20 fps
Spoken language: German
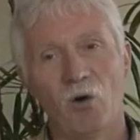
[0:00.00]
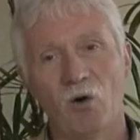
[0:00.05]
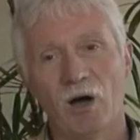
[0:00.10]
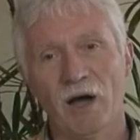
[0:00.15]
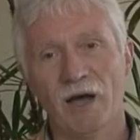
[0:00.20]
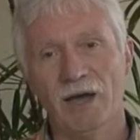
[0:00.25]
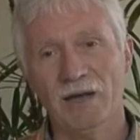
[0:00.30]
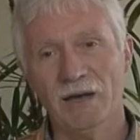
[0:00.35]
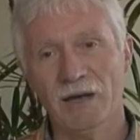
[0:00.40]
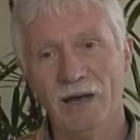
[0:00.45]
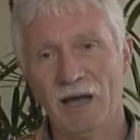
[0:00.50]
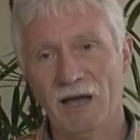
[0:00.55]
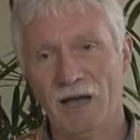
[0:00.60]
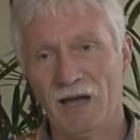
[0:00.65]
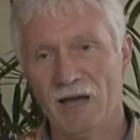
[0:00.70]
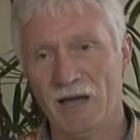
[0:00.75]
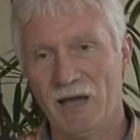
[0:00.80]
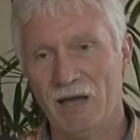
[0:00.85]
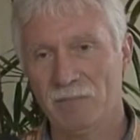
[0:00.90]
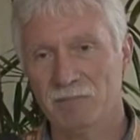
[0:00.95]
auch ein
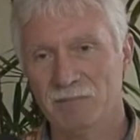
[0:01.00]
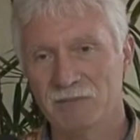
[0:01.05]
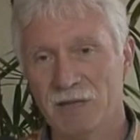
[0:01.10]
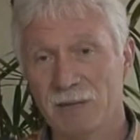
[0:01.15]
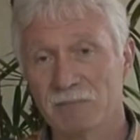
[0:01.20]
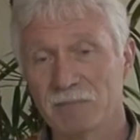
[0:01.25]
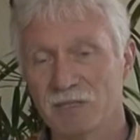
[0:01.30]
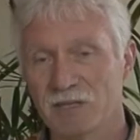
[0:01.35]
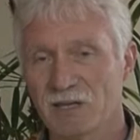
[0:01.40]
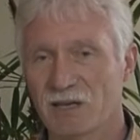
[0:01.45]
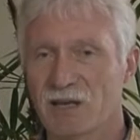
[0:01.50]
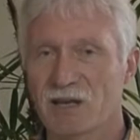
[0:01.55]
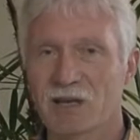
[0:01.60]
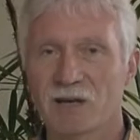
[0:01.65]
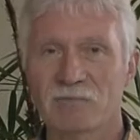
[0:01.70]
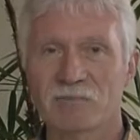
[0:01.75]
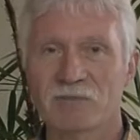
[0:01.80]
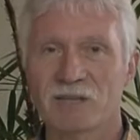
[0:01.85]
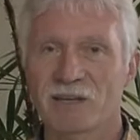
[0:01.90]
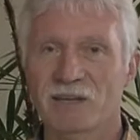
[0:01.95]
am
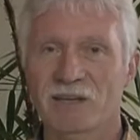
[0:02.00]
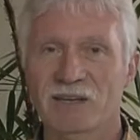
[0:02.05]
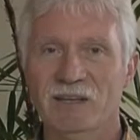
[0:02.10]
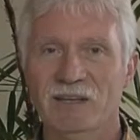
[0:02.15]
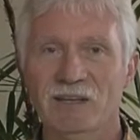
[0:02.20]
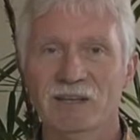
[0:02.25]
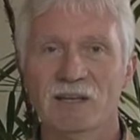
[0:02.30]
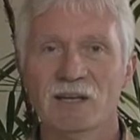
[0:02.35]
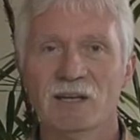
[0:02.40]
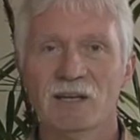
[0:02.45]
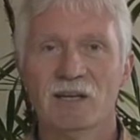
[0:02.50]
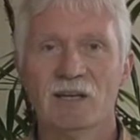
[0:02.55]
Samstagabend ein